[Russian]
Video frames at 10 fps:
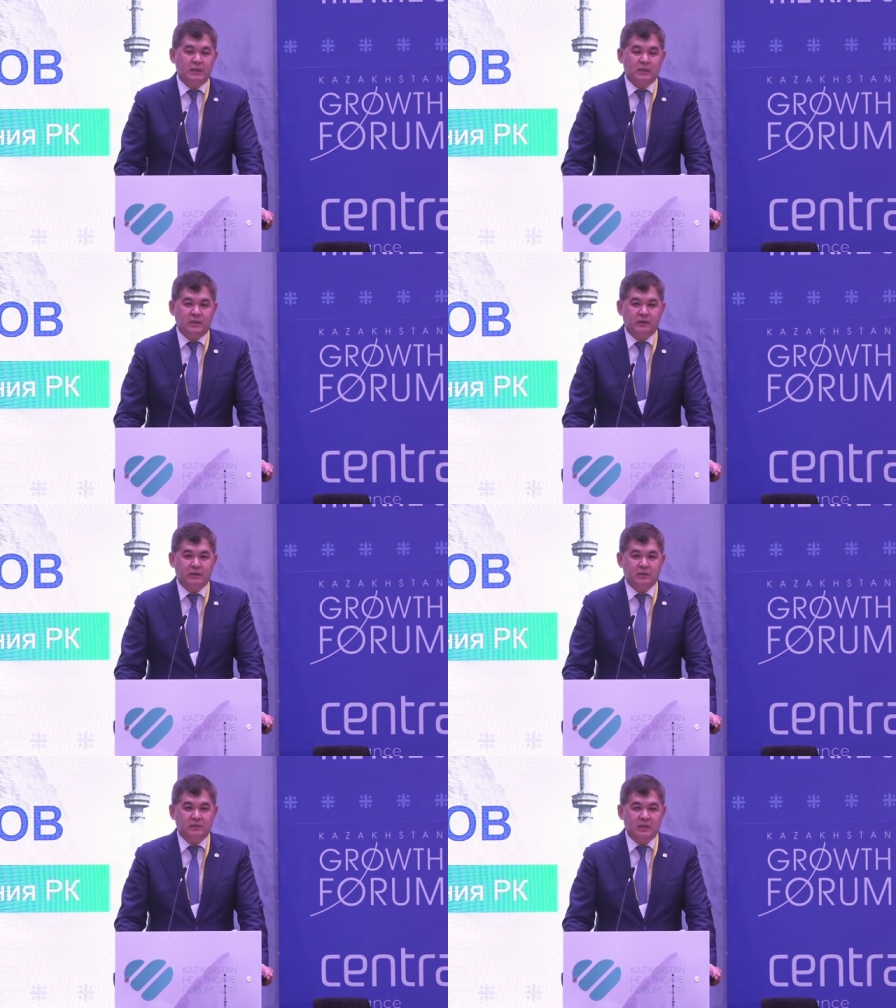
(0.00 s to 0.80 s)

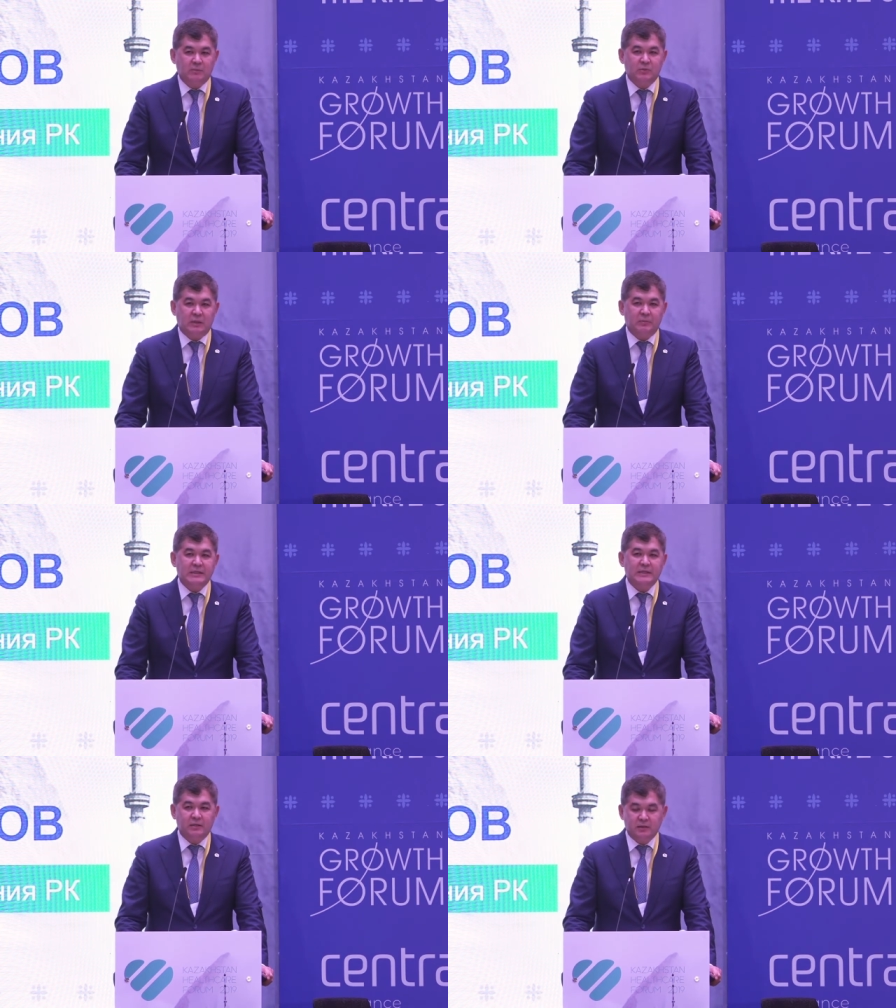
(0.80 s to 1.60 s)
Наверное, я бы
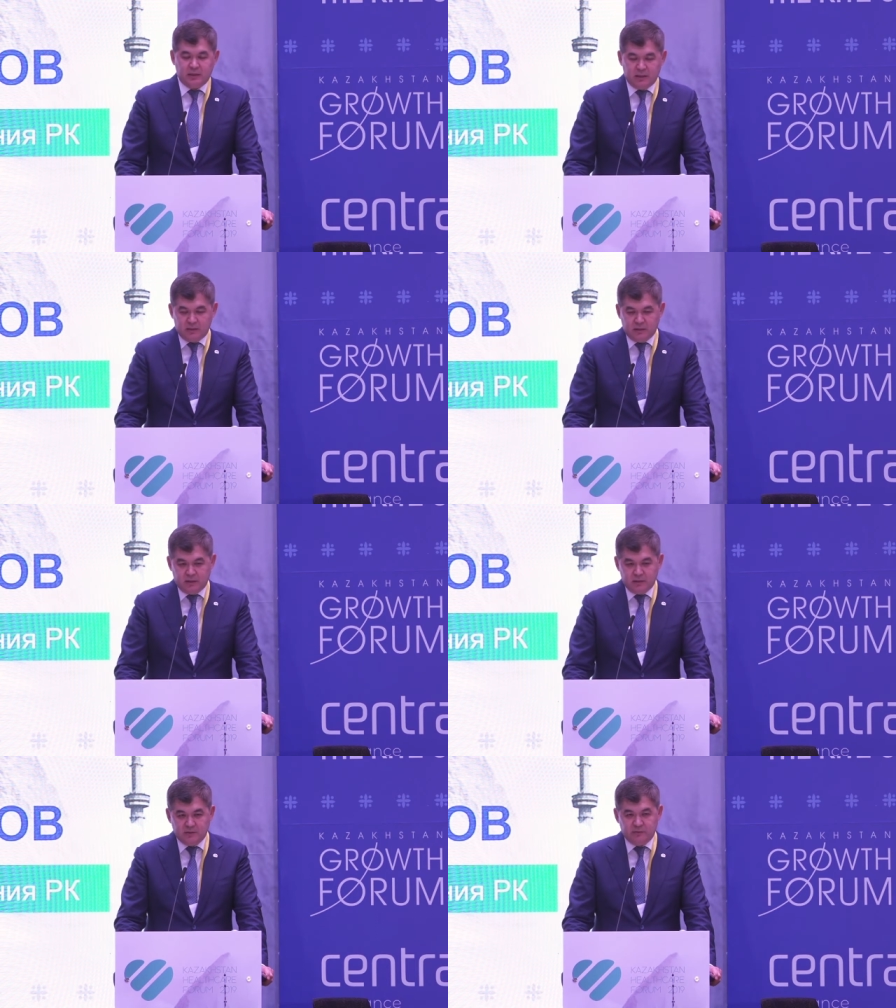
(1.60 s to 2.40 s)
определил, как
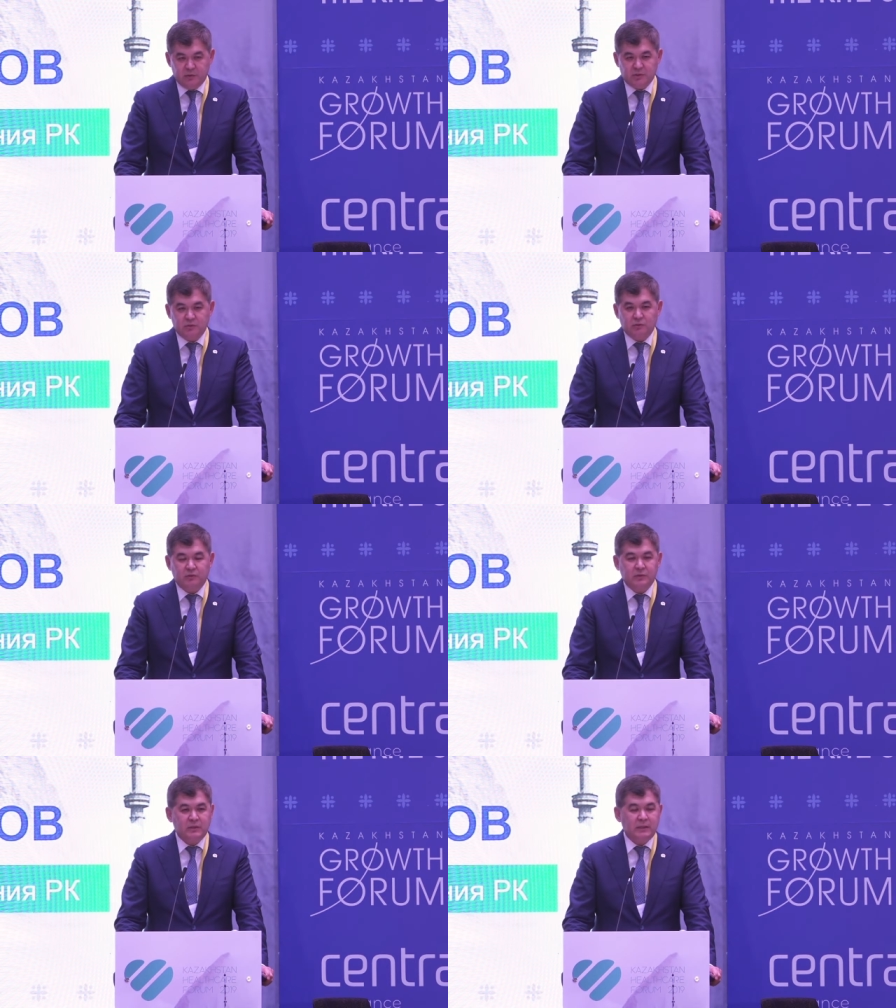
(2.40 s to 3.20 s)
э, сегодняшний
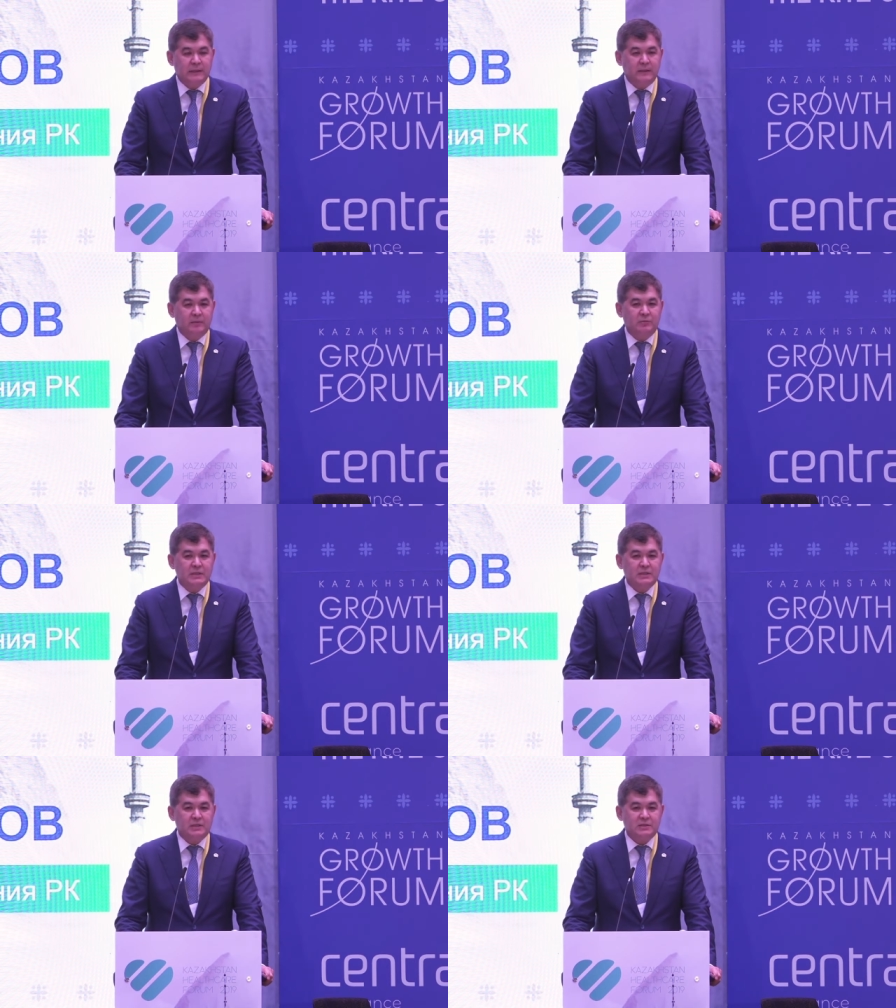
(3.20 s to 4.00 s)
руководитель
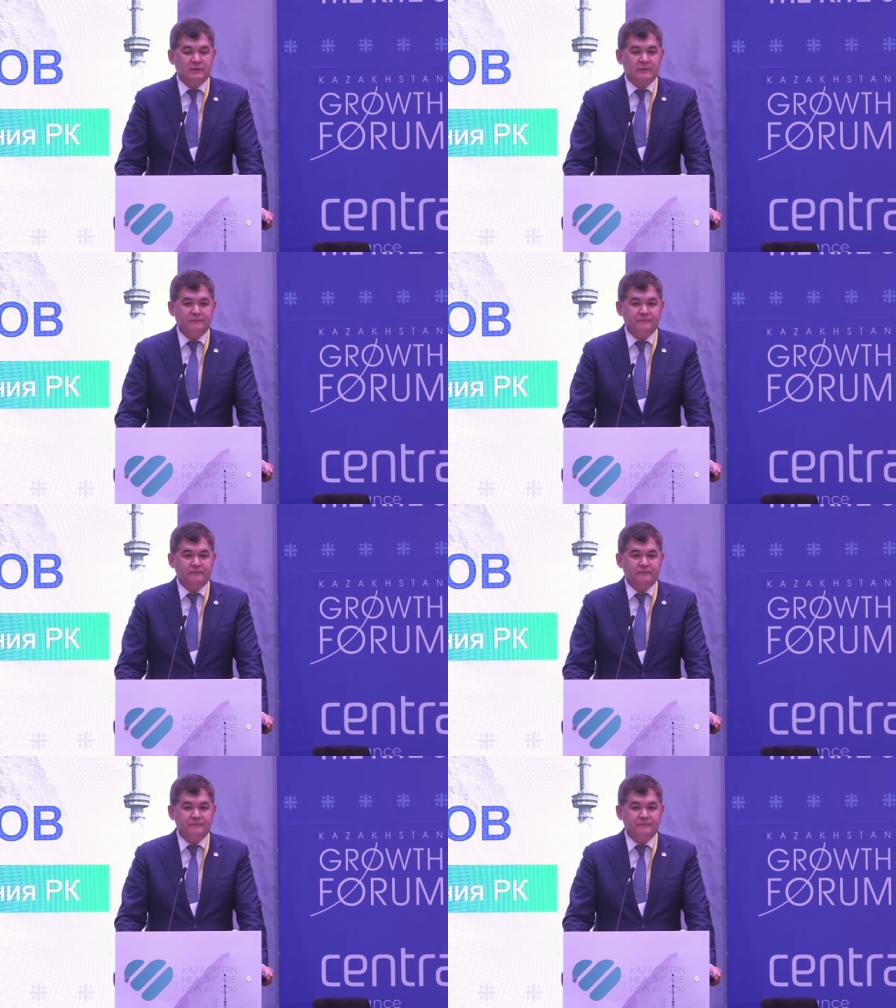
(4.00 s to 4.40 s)
министерства,